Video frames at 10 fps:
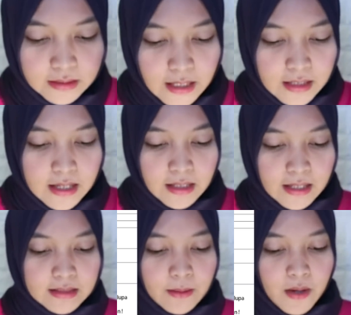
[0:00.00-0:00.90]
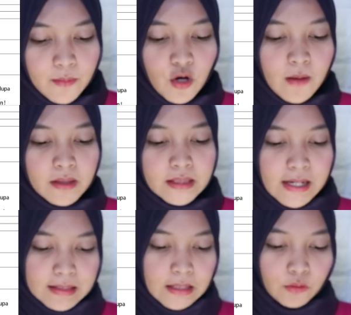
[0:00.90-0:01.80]
Dia dari SMA
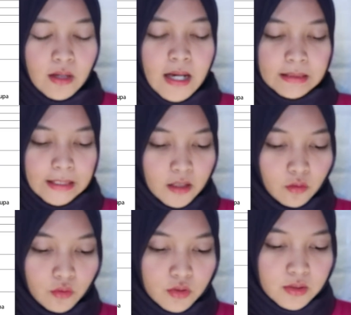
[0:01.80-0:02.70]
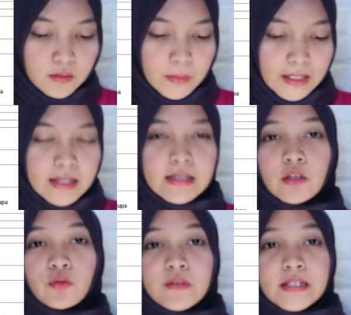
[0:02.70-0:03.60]
Muhammadiyah 1 Klaten, lulus pilihan
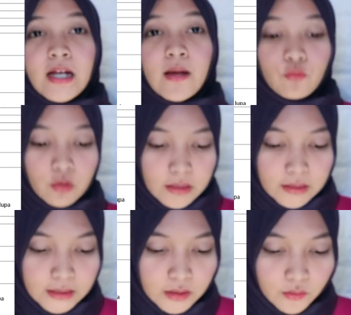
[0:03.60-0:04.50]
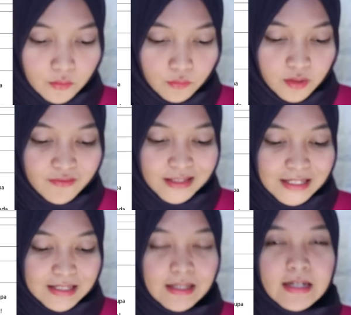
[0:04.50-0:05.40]
satu Fisika Murni
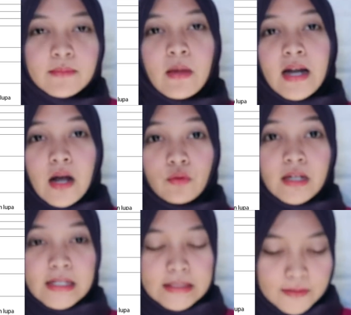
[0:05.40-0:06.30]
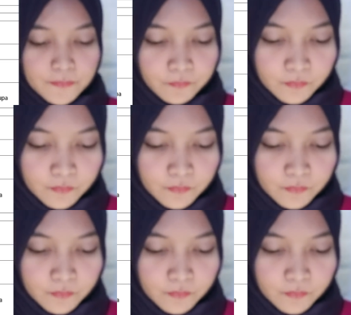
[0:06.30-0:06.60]
Universitas Negeri Semarang, UNES.